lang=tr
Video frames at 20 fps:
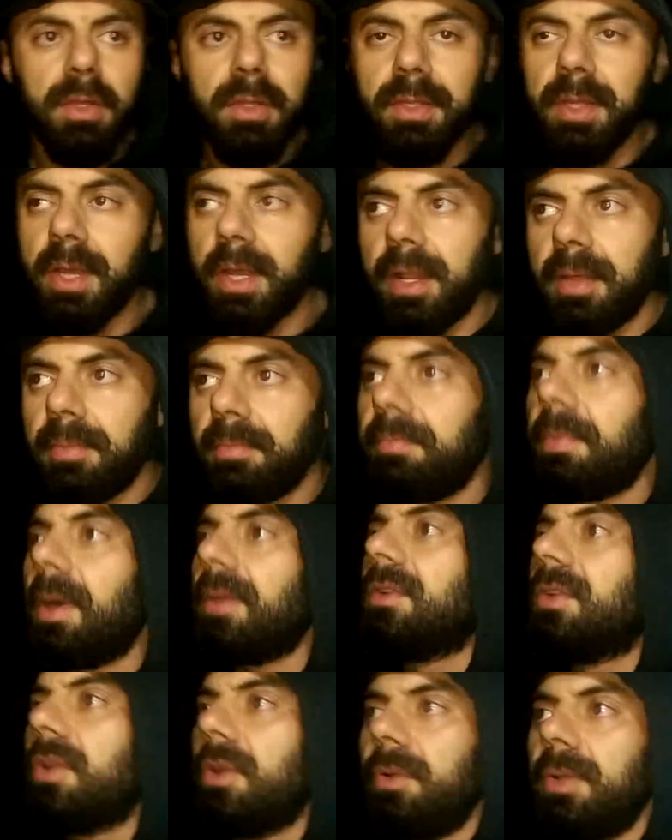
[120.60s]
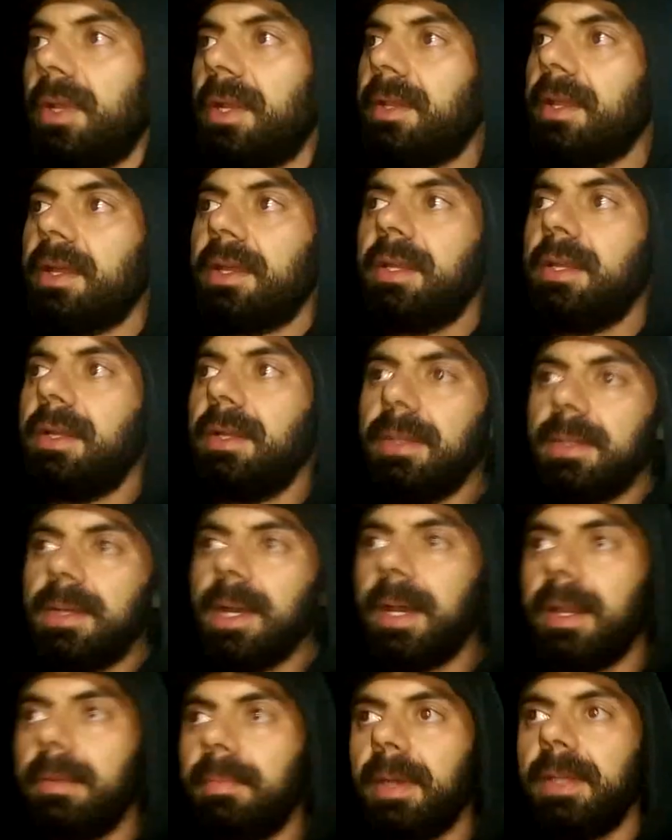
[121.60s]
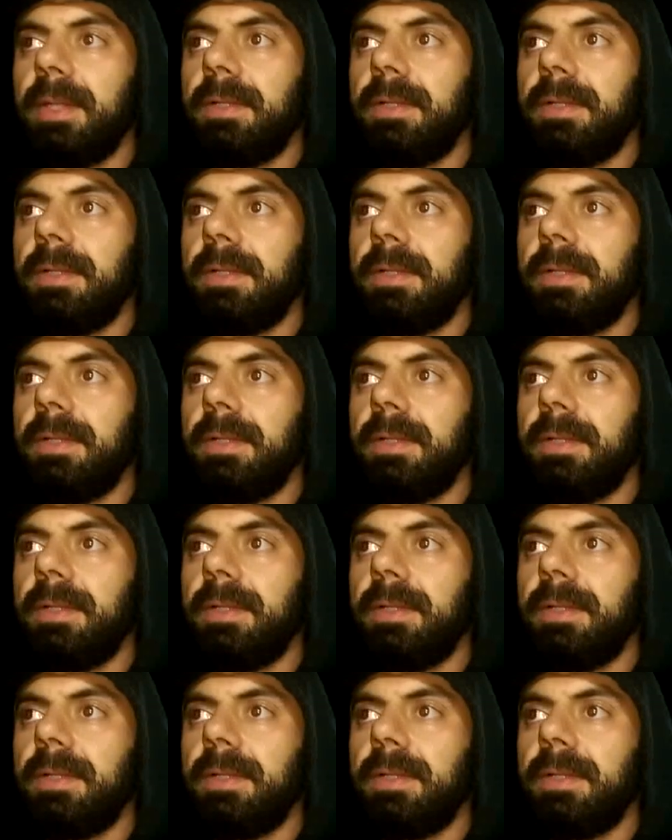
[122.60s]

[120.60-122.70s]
Yani bazı köylerdeki gariban